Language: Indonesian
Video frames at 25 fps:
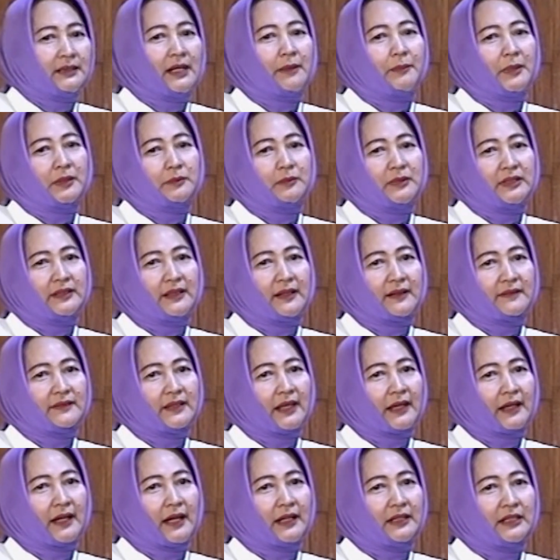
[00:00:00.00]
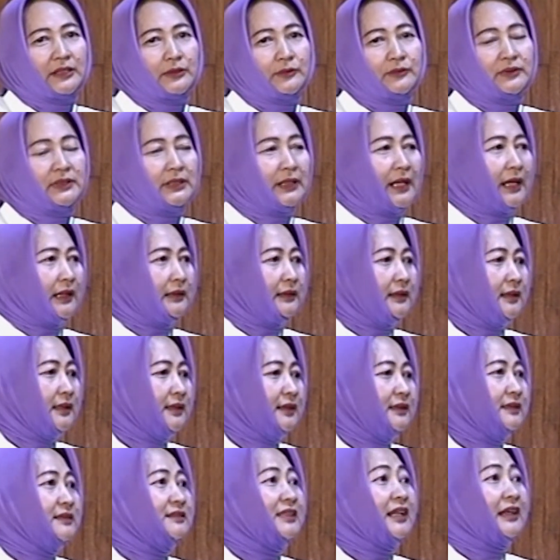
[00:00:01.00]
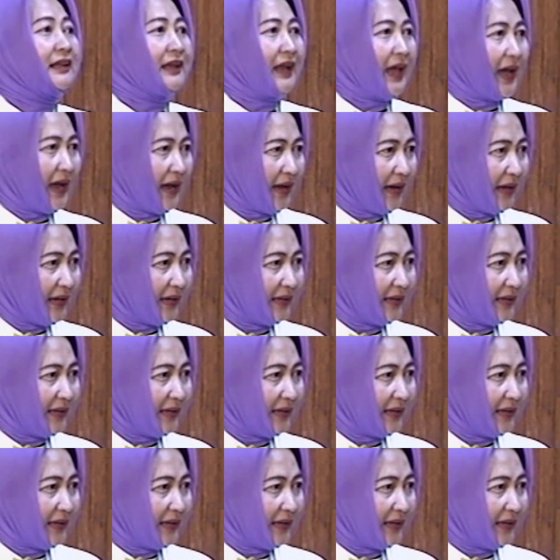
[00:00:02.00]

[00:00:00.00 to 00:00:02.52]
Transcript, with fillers: dapat menyelesaikan itu dengan tenang